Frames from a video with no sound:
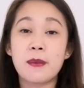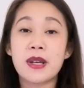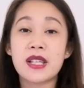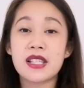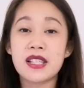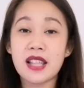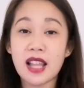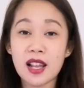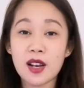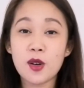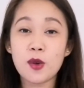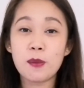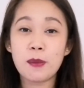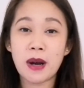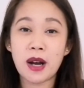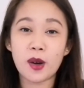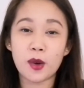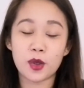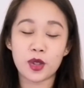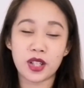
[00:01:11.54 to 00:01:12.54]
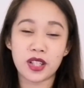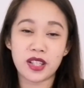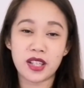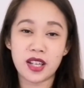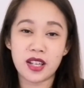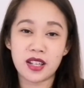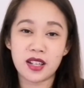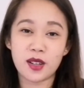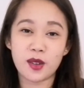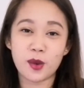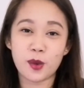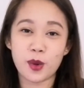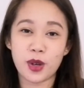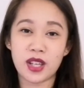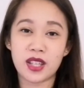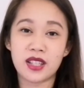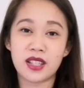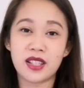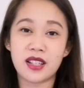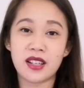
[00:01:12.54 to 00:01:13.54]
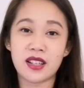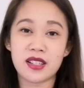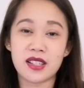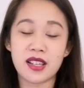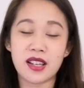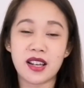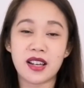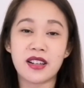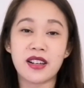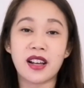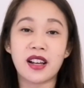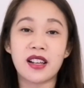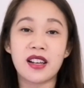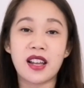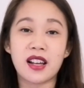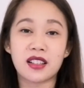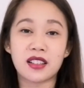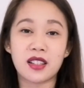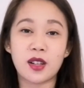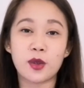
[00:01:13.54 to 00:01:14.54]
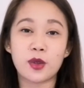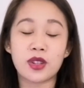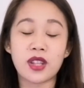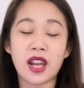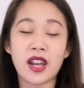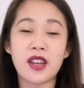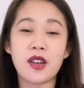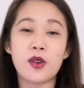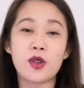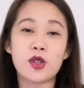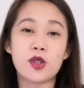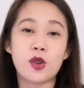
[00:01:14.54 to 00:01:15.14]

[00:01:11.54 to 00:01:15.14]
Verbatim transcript: mas lalo pa akong nag-gain ng weight kasi nga naka-lockdown tayo.